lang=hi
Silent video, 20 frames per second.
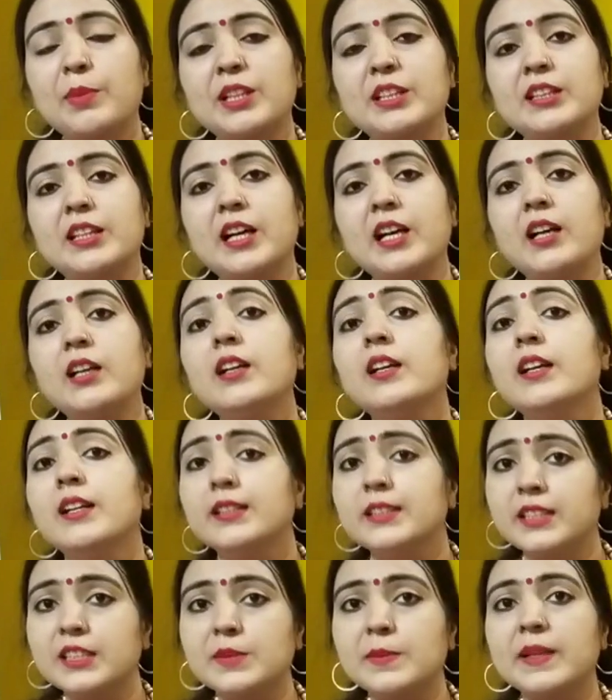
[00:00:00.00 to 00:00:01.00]
पत्ता
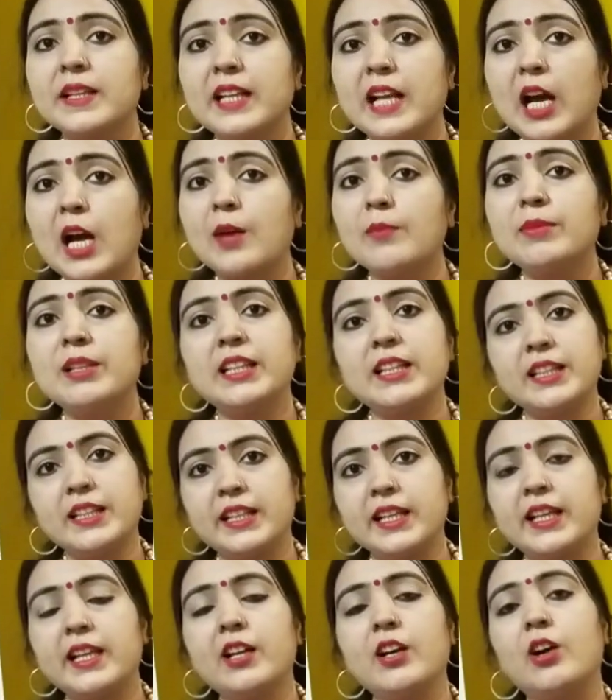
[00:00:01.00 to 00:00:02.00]
जिसमें नाम लिख
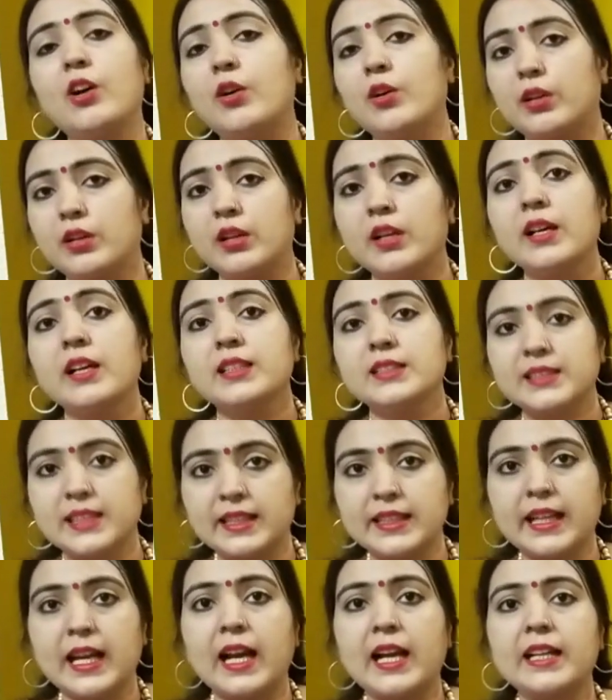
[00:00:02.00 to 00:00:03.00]
के और
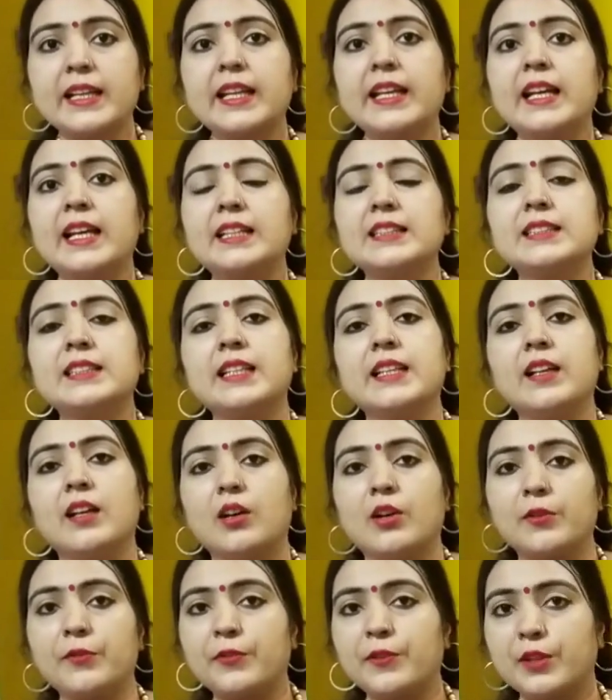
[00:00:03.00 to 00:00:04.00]
सटा के ऐसे
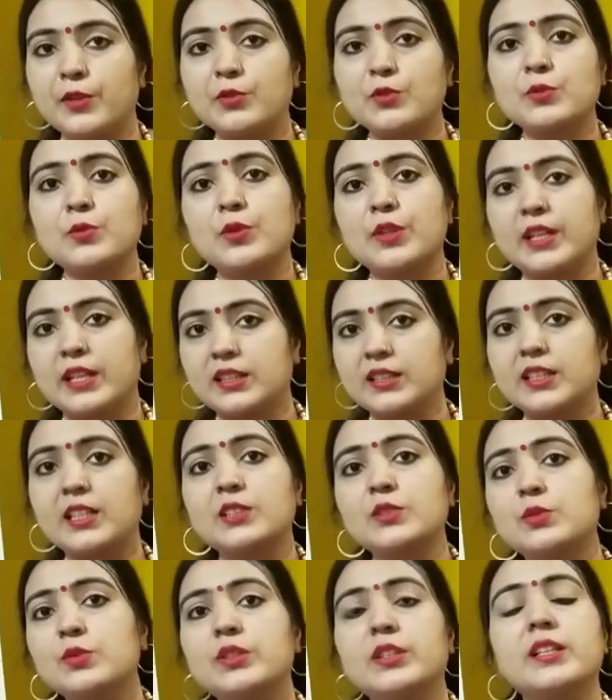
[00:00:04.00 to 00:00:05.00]
और फिर उसको रक्षा
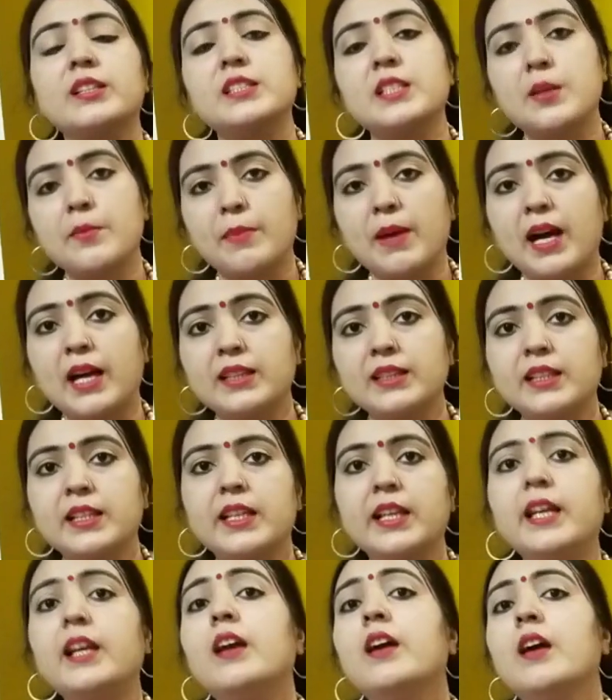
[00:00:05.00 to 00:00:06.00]
सूत्र से बांध
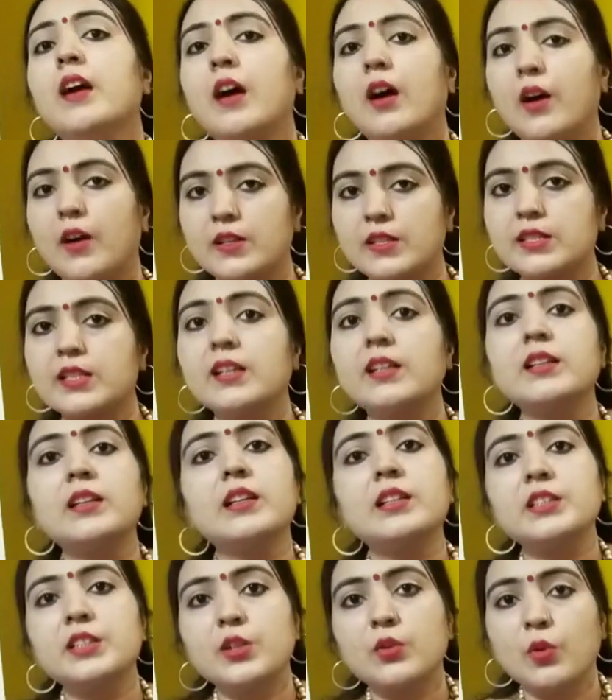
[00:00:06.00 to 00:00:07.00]
के और
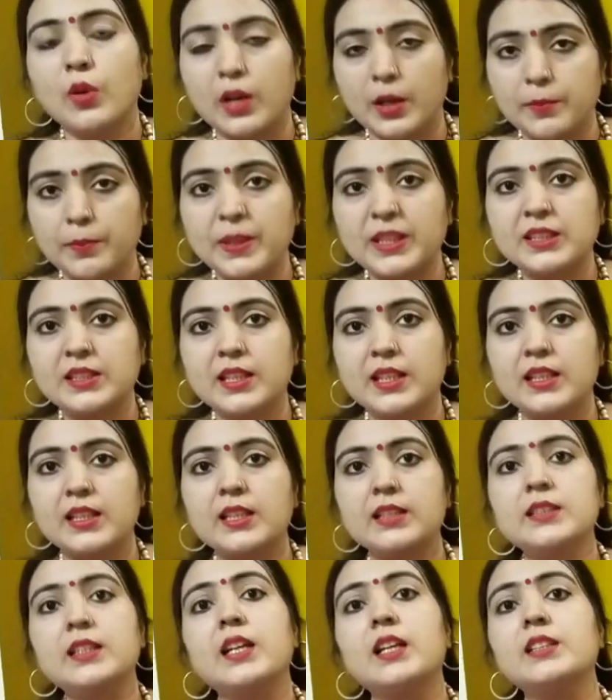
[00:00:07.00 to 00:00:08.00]
शंकर जी को अर्पित
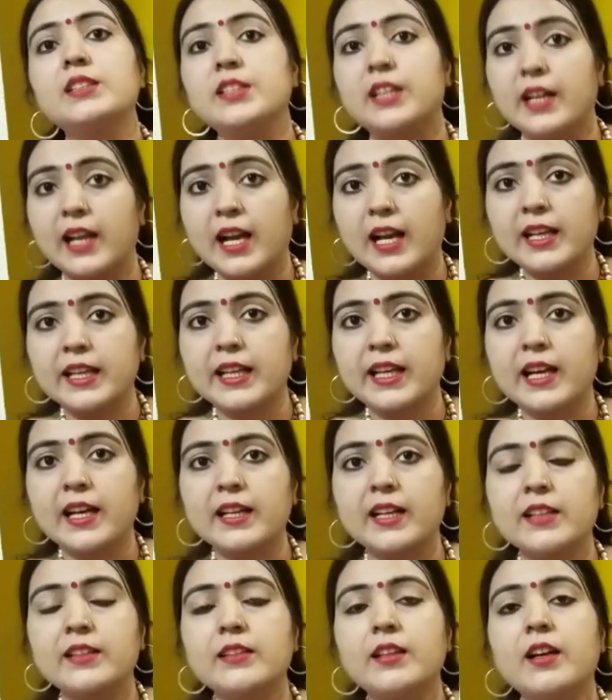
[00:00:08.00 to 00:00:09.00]
करना था चढ़ा के
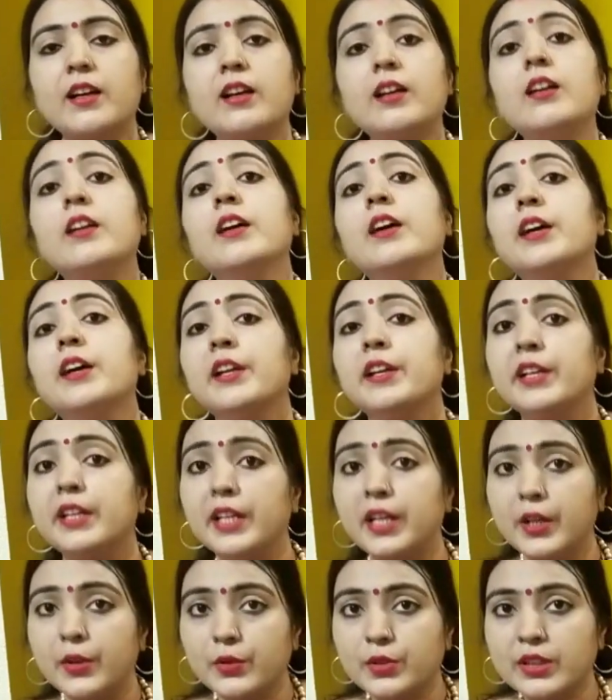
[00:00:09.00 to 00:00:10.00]
आना था
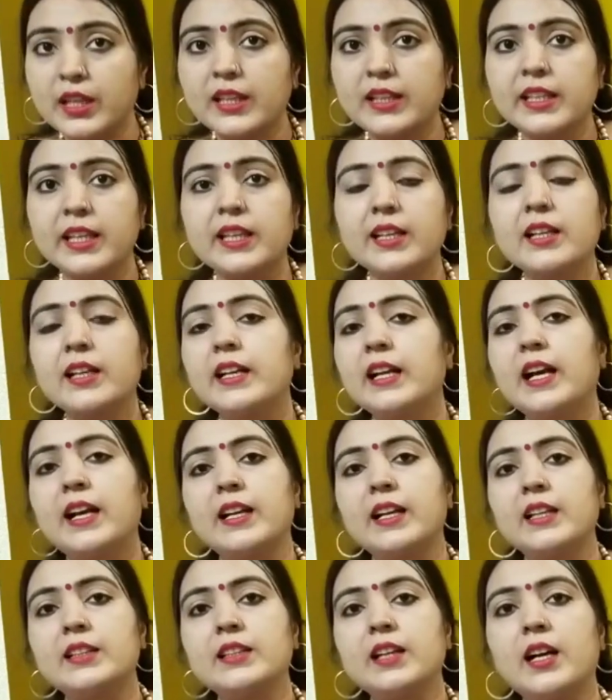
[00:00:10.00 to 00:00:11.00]
न्योता देकर
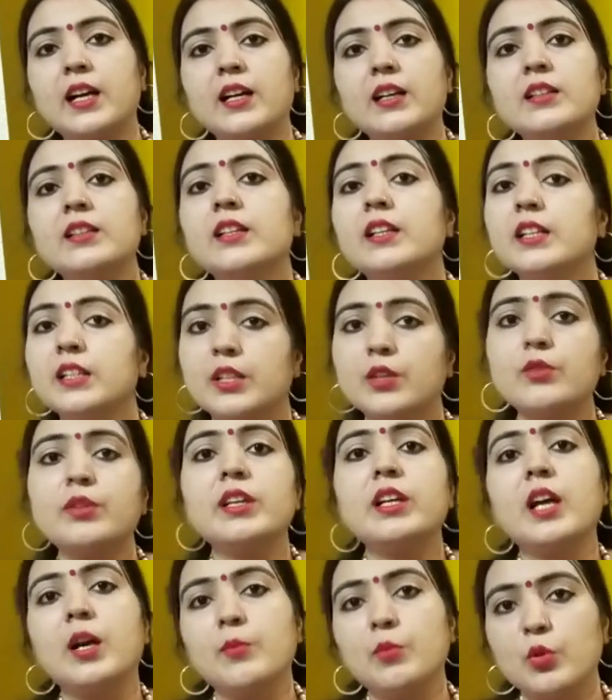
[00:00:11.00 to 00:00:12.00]
आना था
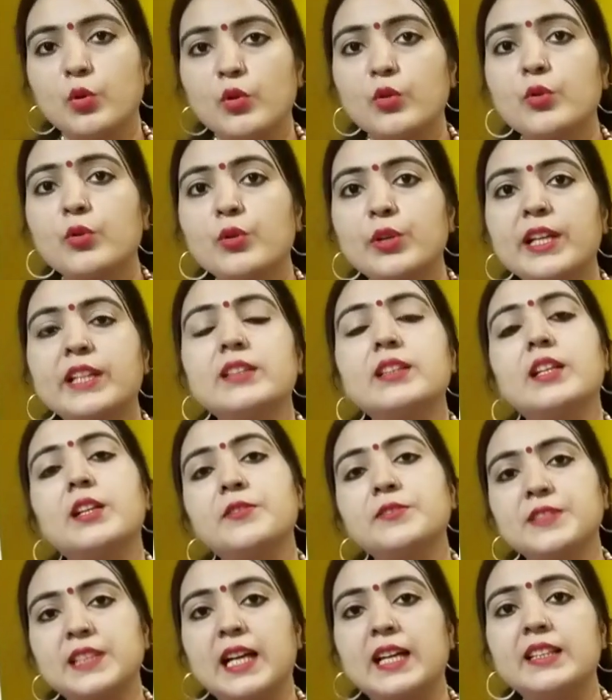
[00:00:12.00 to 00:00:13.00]
क्योंकि हम लोगों के
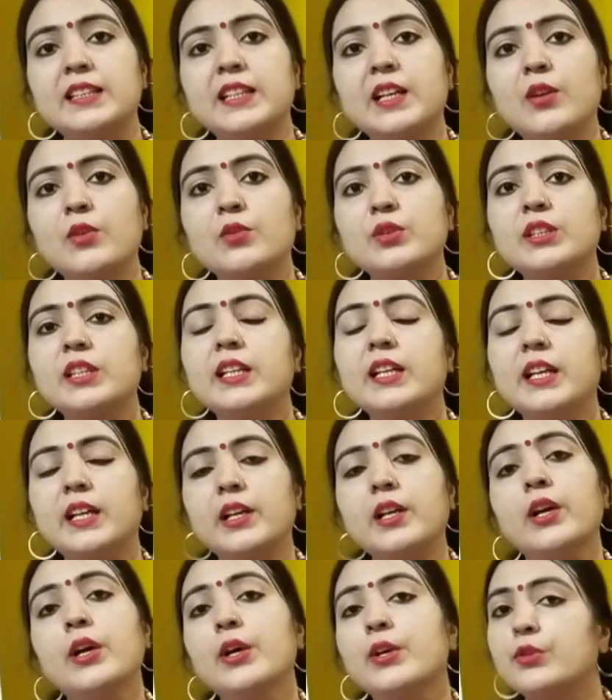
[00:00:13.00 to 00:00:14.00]
तरफ शादियाँ होती
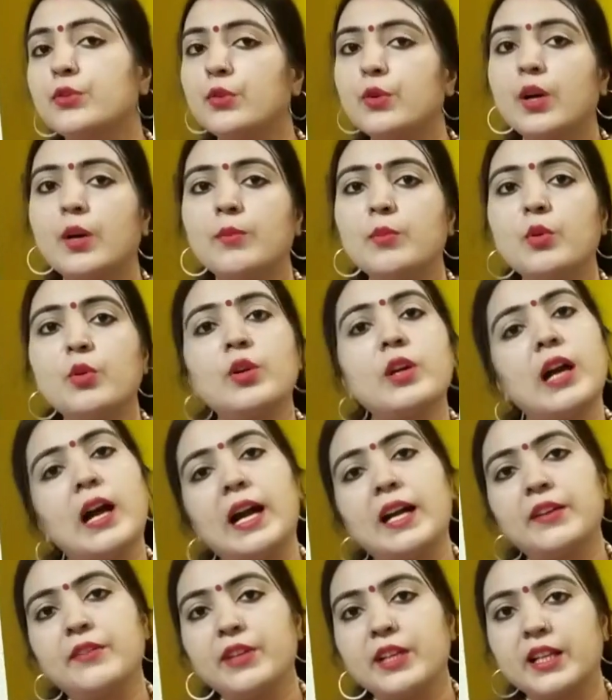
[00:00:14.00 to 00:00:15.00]
हैं तो हम लोग
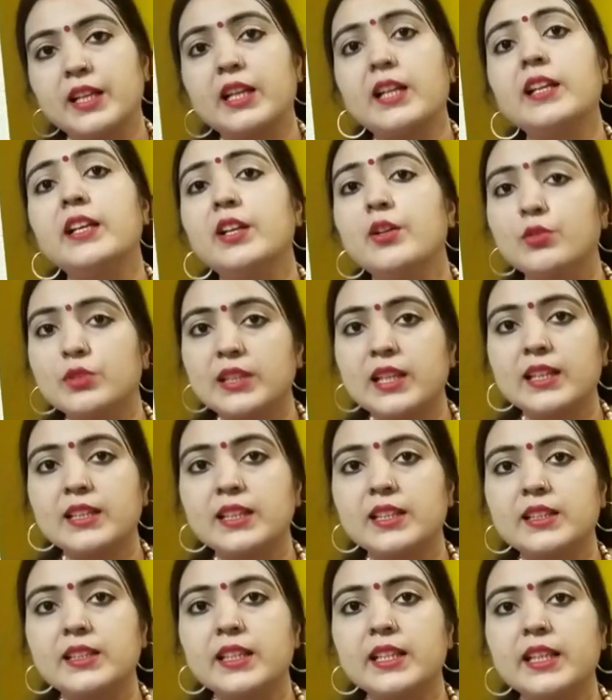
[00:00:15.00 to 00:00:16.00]
कार्ड वगैरह न्योता
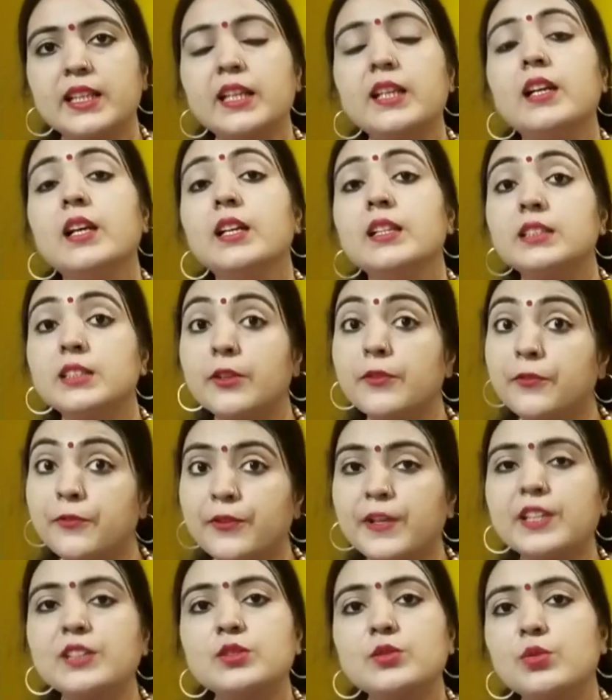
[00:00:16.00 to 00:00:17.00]
देते हैं जब
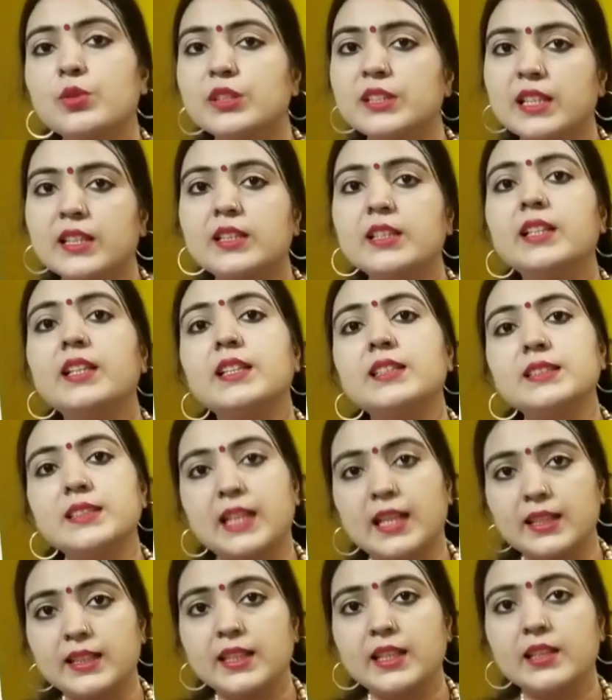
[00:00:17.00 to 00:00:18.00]
फिक्स हो जाती हैं
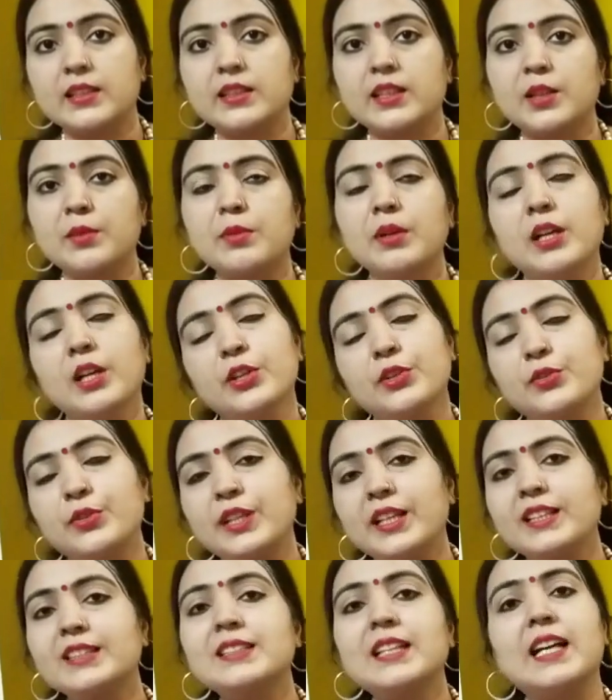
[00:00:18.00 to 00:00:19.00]
शादियाँ तब तो
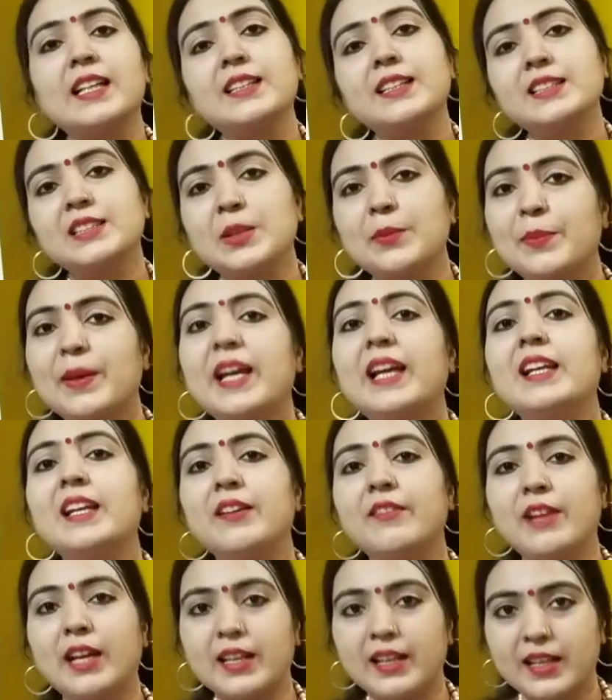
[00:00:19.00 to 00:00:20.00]
ये शादी से
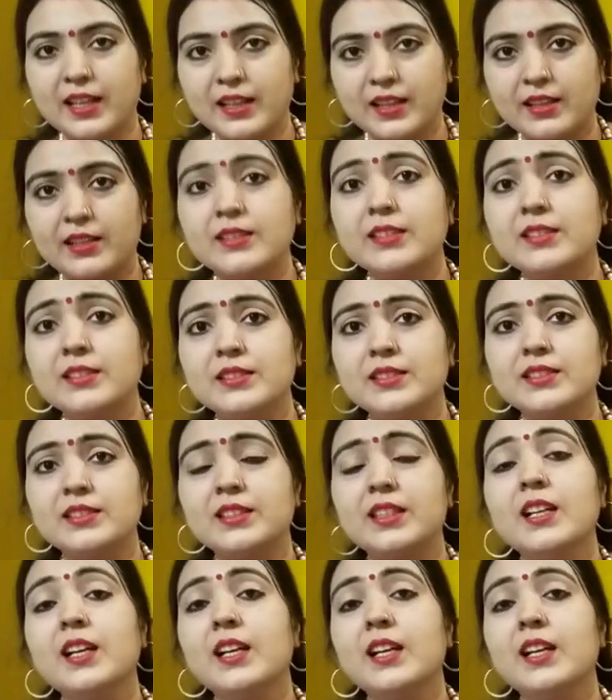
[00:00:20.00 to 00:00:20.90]
पहले वाला न...